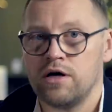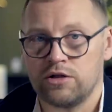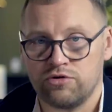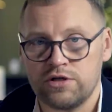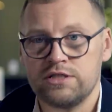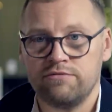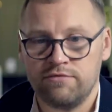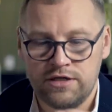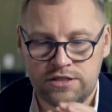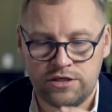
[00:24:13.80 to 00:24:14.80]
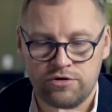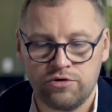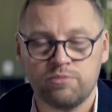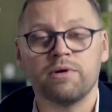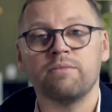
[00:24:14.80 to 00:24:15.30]
который
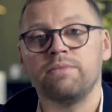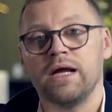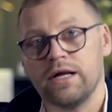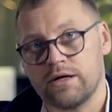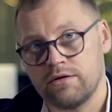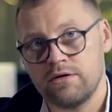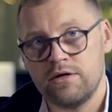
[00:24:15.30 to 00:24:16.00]
символизирует пропеллер,